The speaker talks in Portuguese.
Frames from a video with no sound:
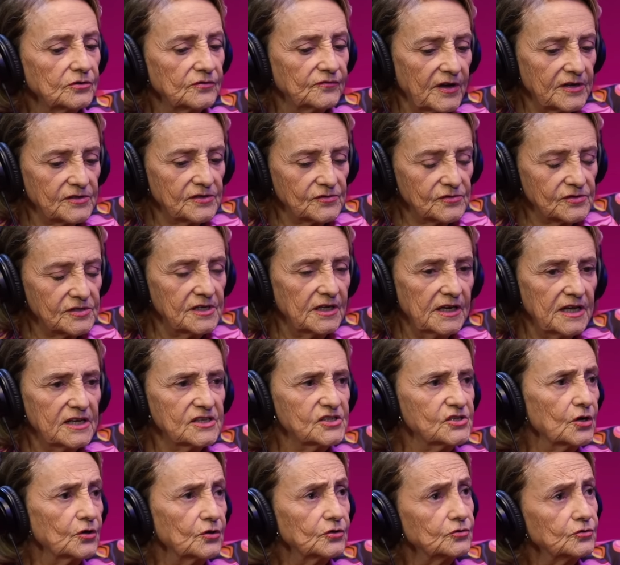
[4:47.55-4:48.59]
Quando faz um
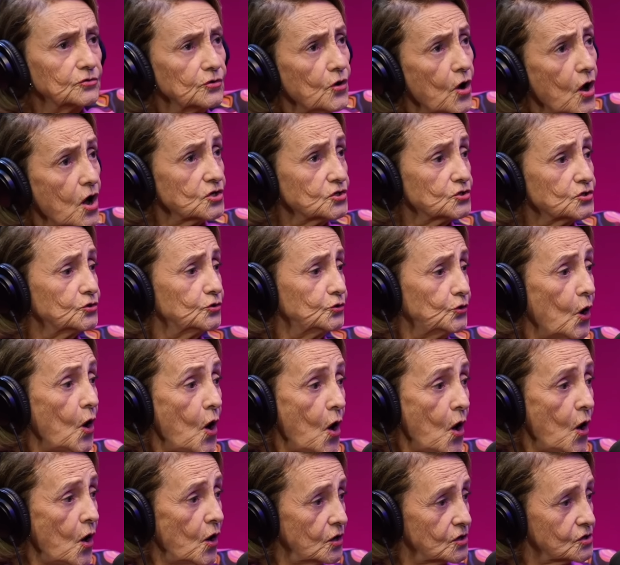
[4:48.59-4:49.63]
silêncio, eu grito,
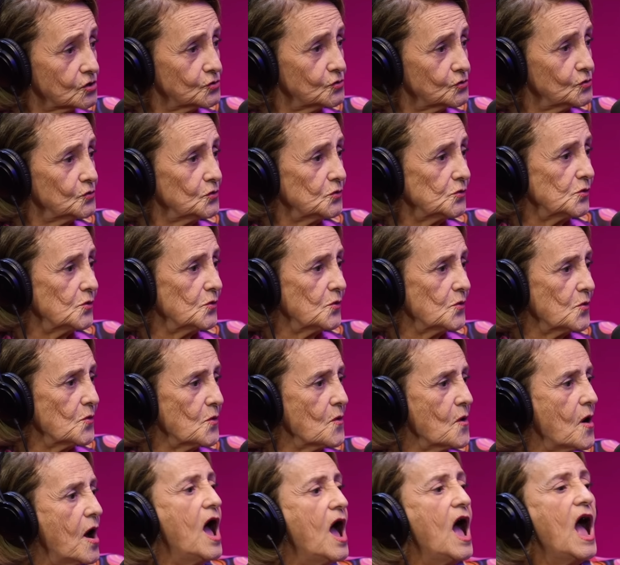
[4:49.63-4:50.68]
gostoso! Você
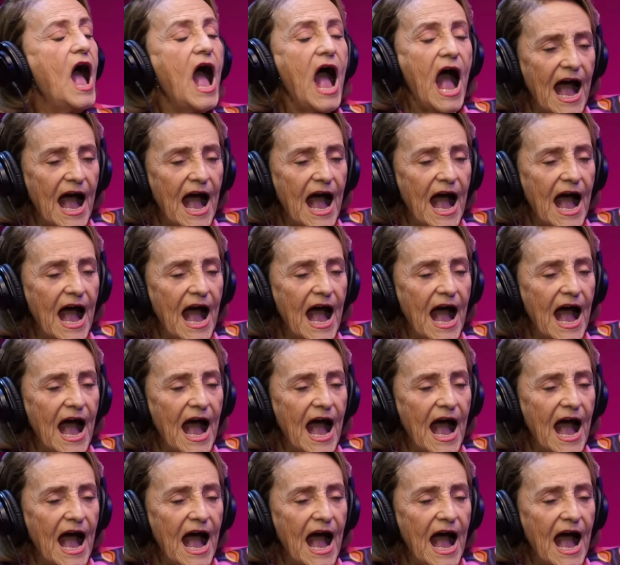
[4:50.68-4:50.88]
grita?